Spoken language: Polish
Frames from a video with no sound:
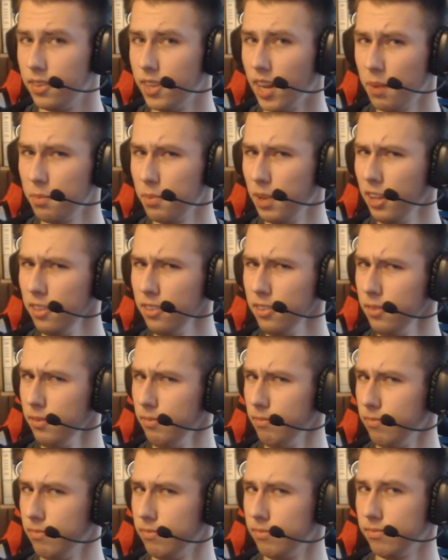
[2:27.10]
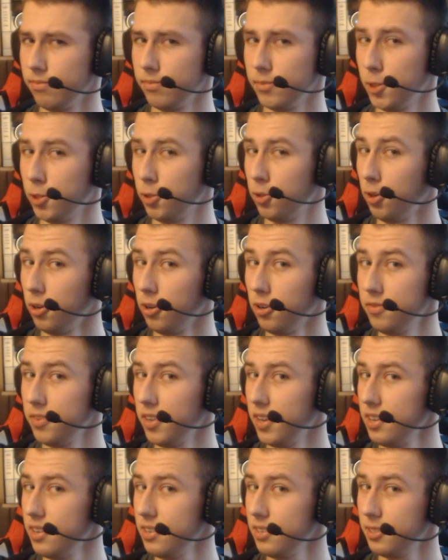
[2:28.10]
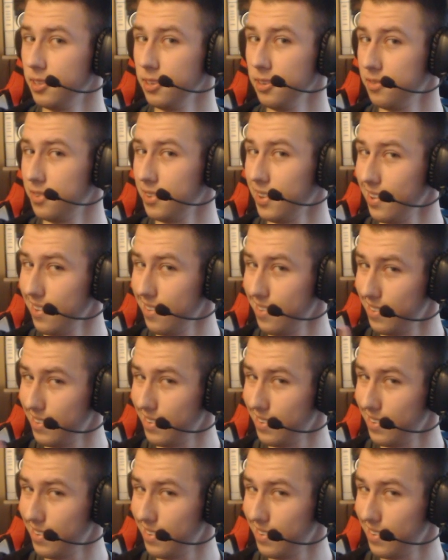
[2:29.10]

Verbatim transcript: Damian? Kto wie, kto wie?